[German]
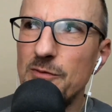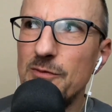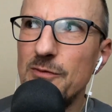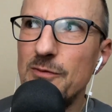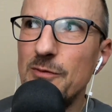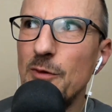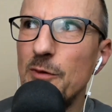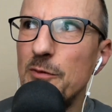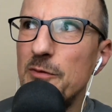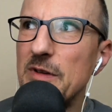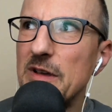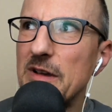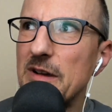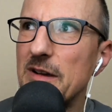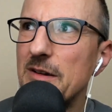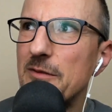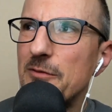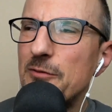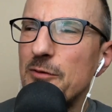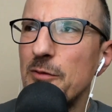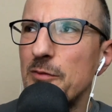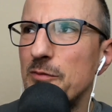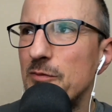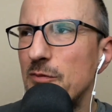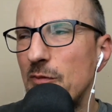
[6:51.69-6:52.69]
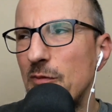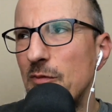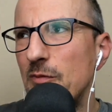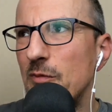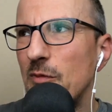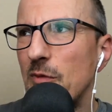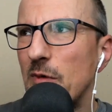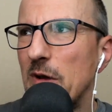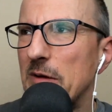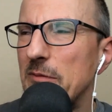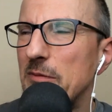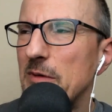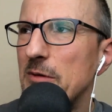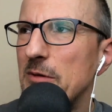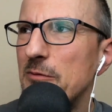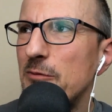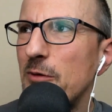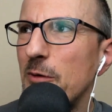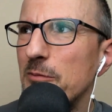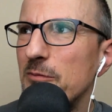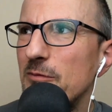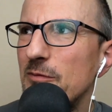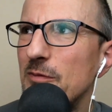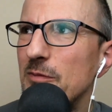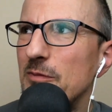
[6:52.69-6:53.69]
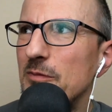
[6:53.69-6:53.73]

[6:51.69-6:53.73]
wo wir irgendwie vom